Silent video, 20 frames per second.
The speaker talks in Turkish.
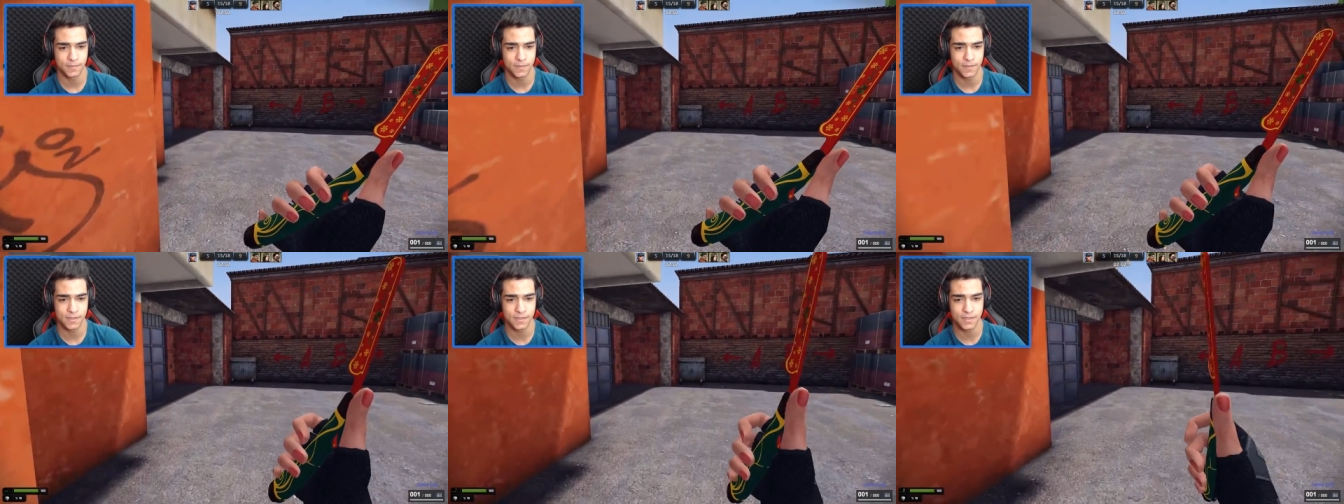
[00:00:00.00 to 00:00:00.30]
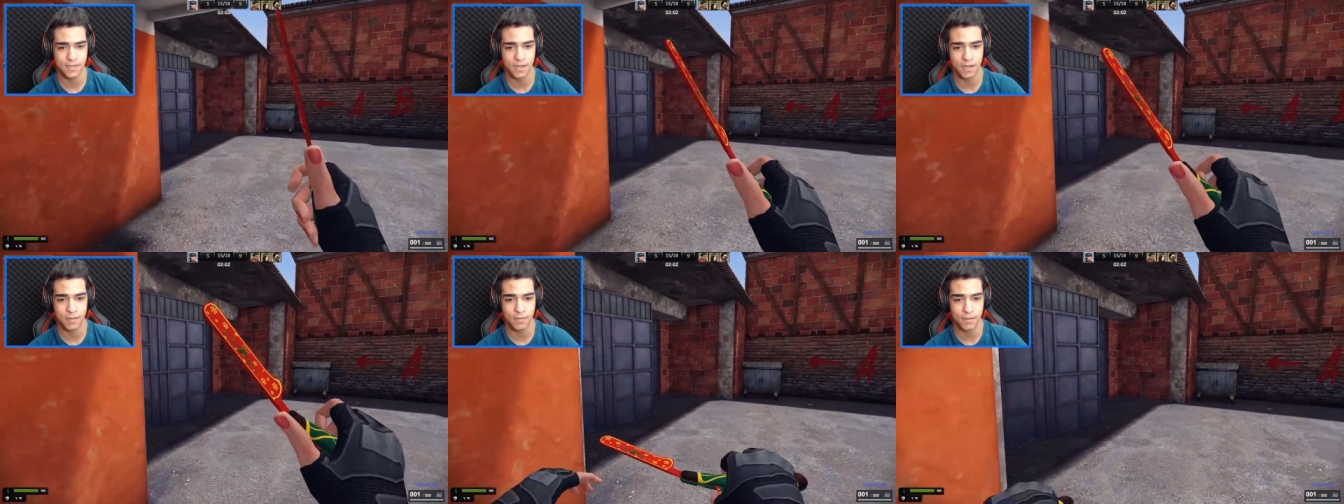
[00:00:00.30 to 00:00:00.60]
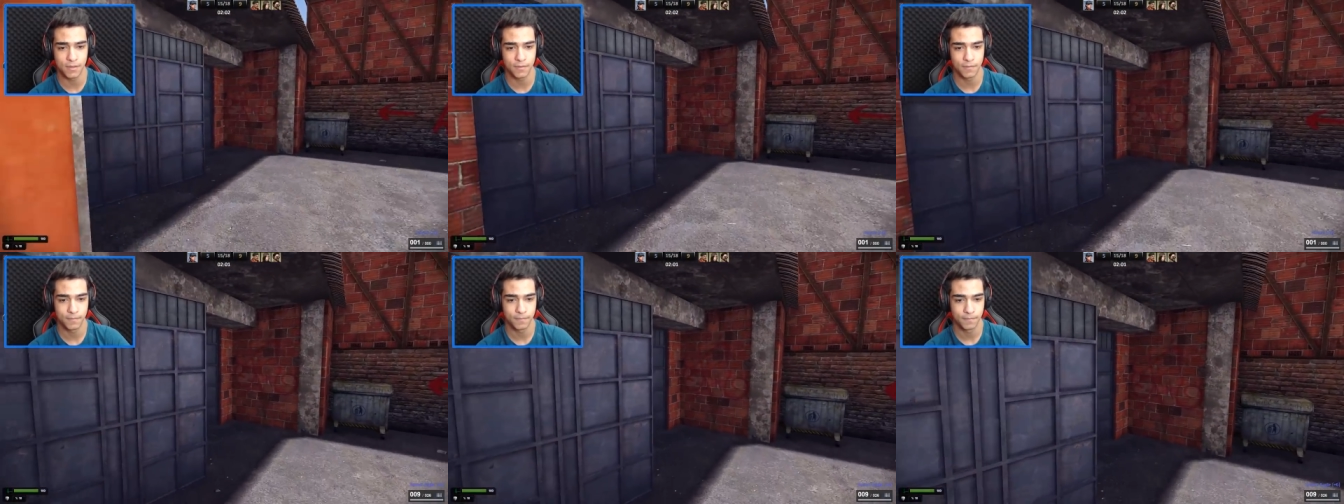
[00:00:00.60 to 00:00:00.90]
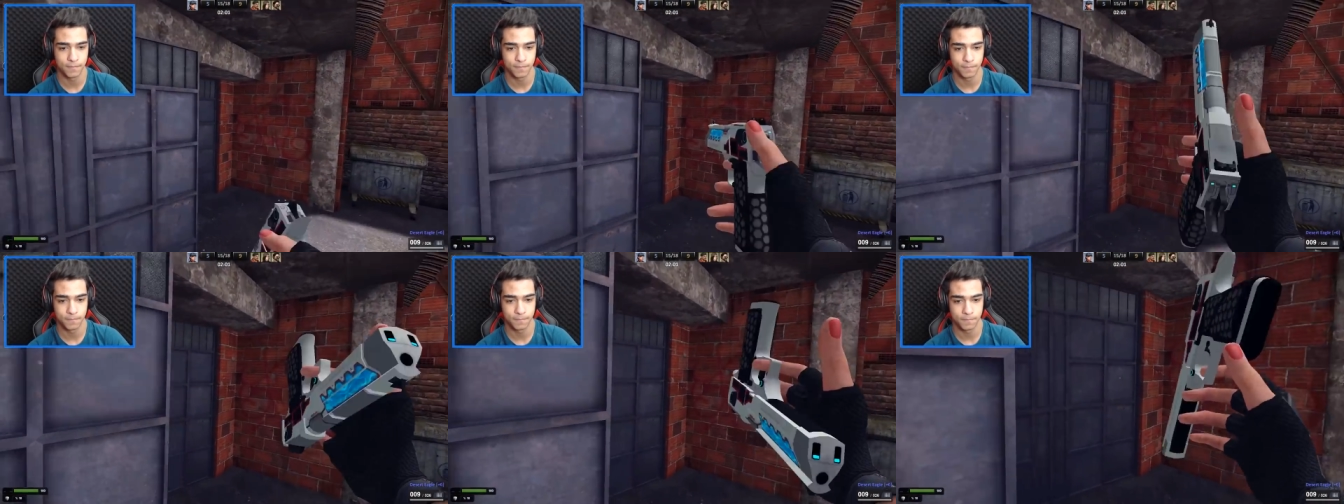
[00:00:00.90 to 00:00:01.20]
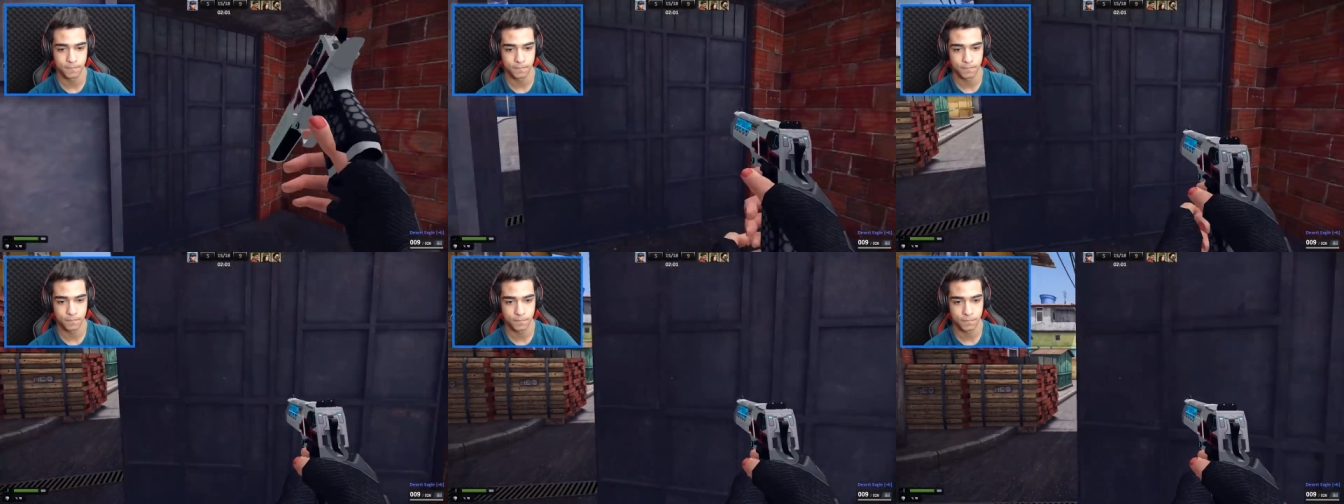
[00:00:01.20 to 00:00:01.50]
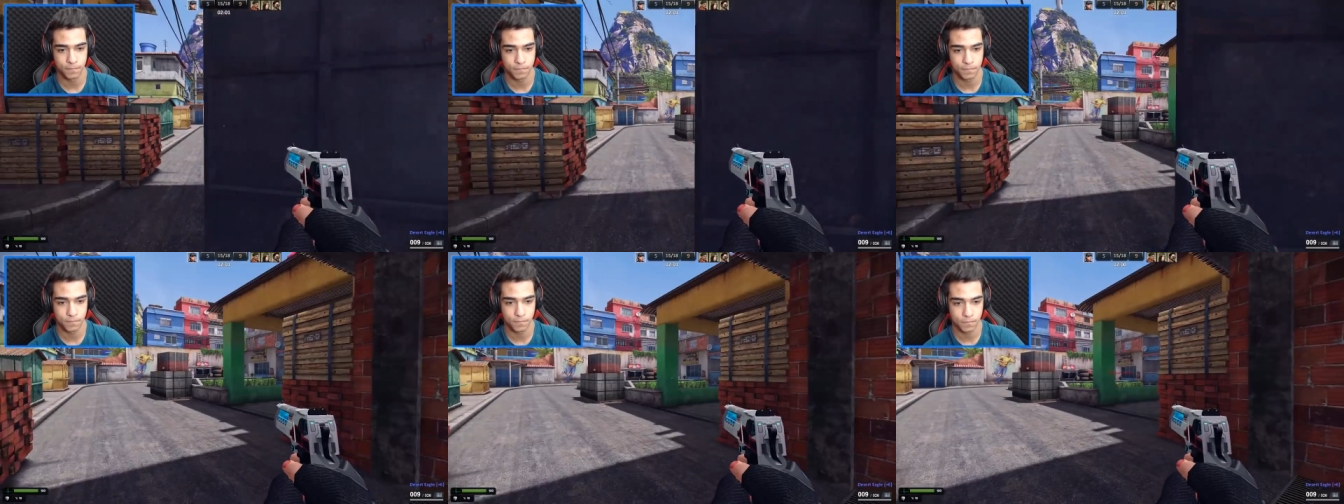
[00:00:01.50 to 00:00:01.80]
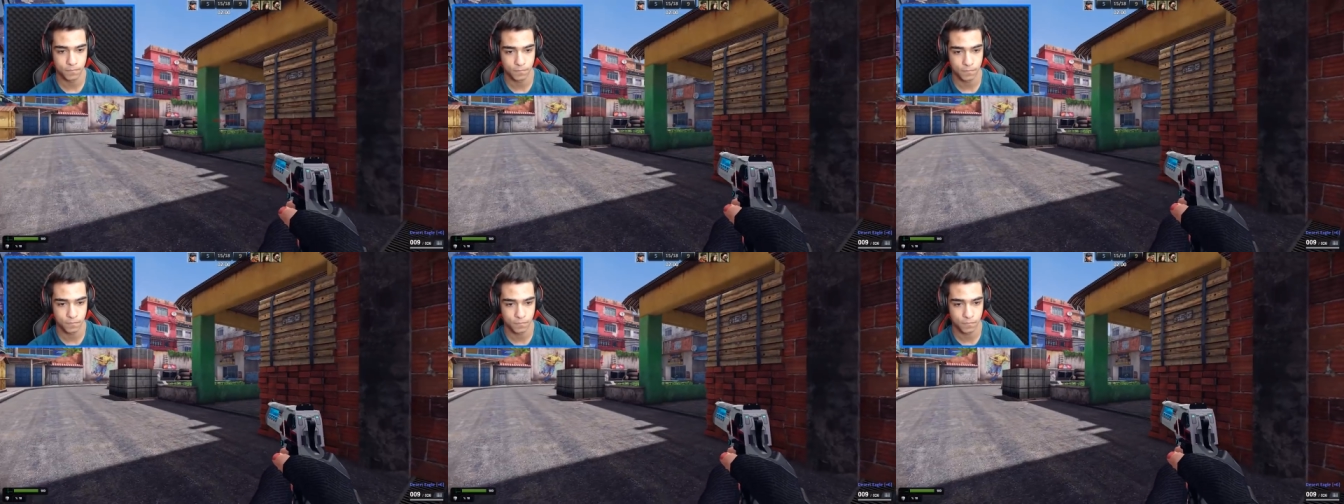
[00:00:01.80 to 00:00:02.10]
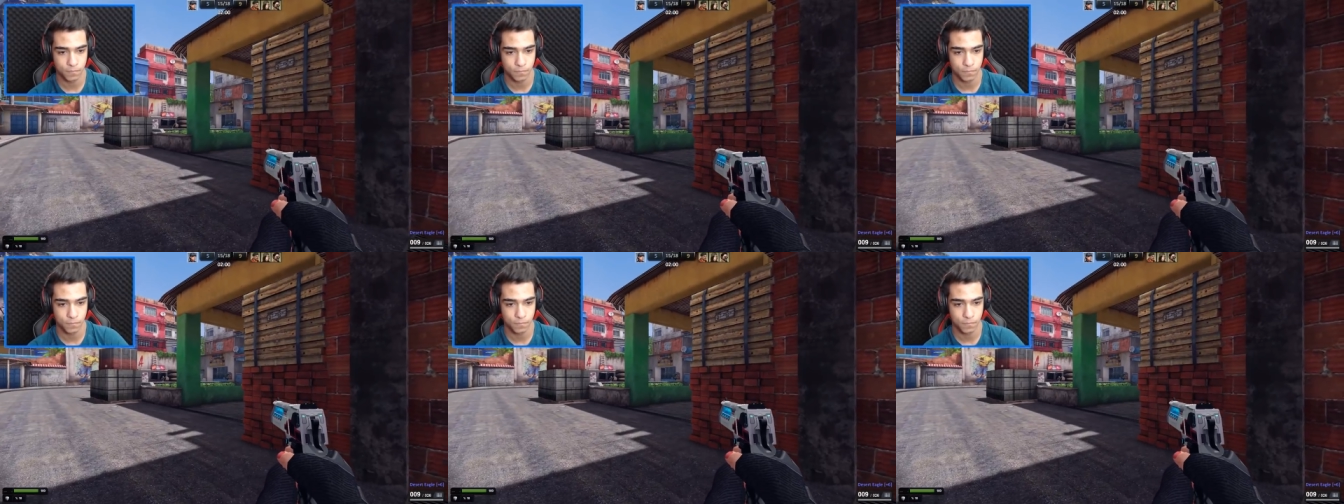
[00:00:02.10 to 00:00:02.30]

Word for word: İzle abi. Puh.